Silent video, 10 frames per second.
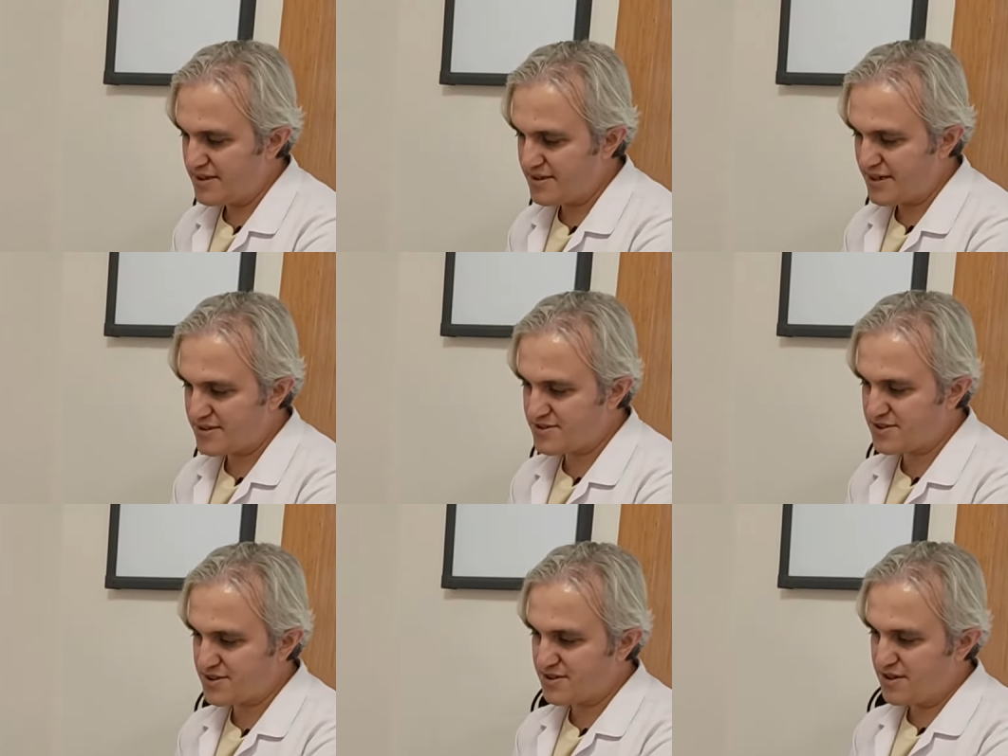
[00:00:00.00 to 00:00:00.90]

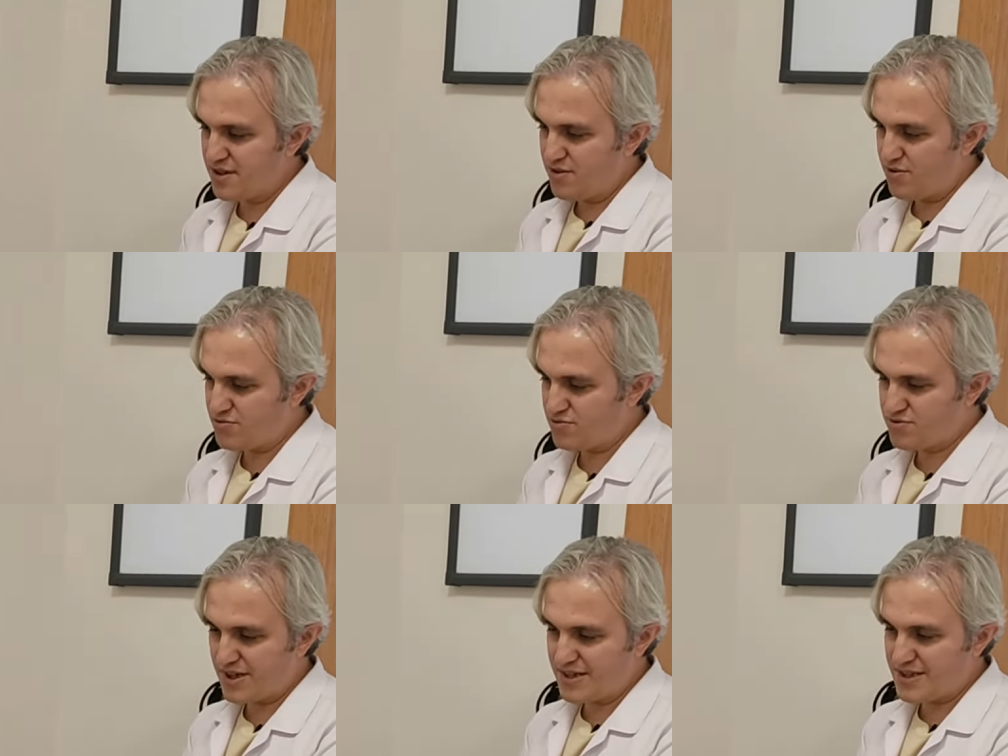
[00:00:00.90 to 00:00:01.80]
Yaklaşık 30
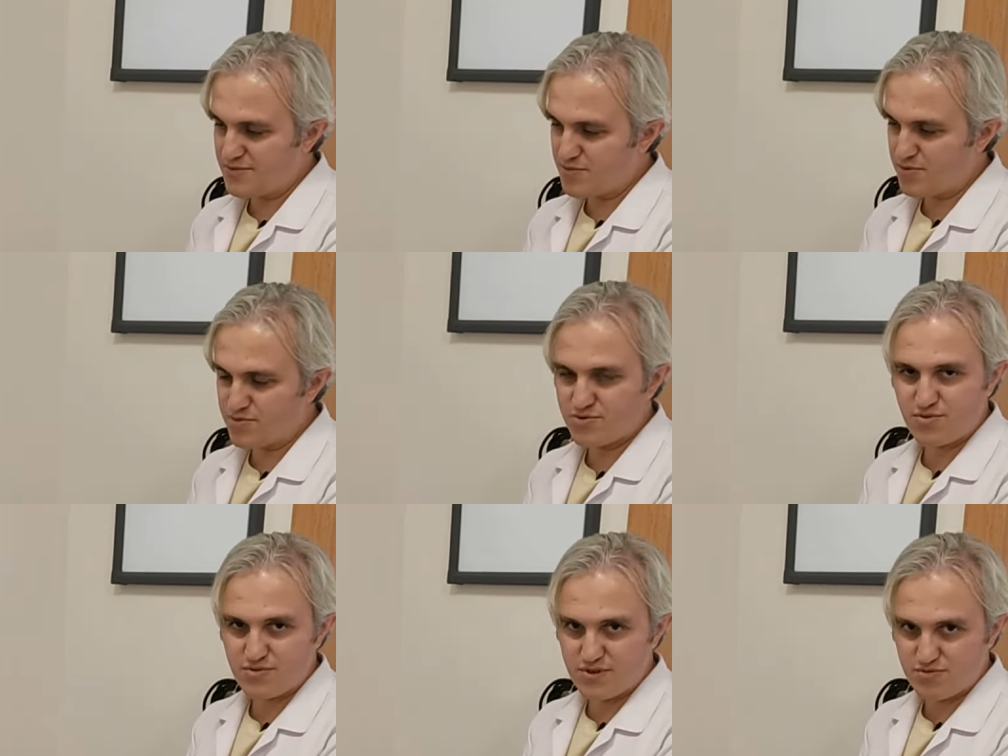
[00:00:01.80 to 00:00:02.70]
saniye bu
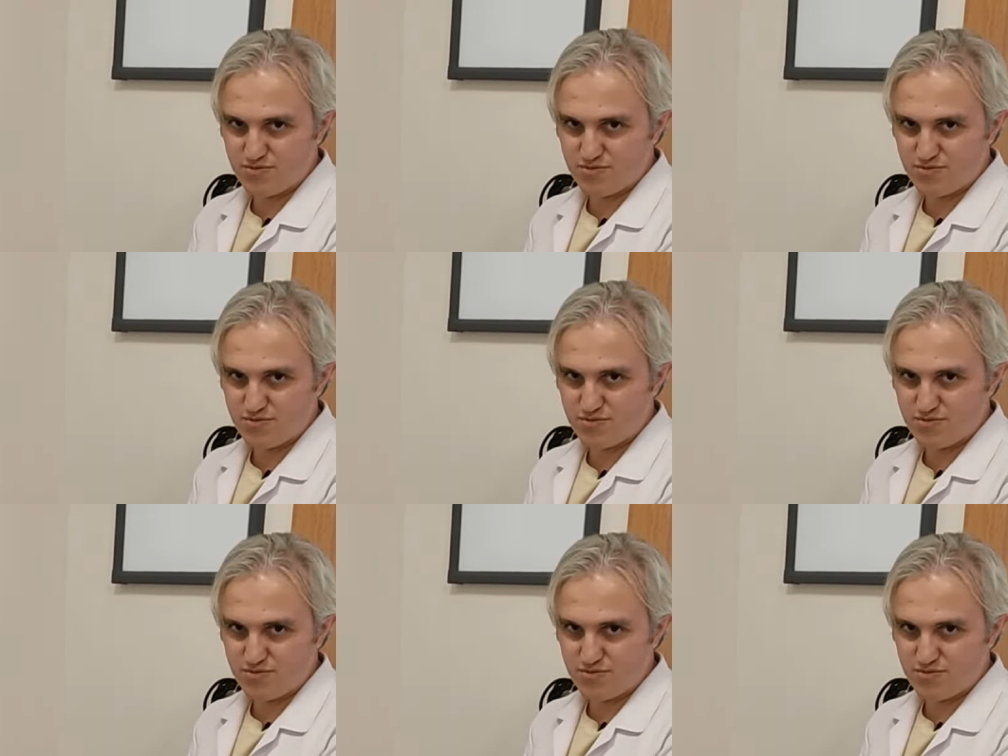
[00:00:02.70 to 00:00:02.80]
pozisyonda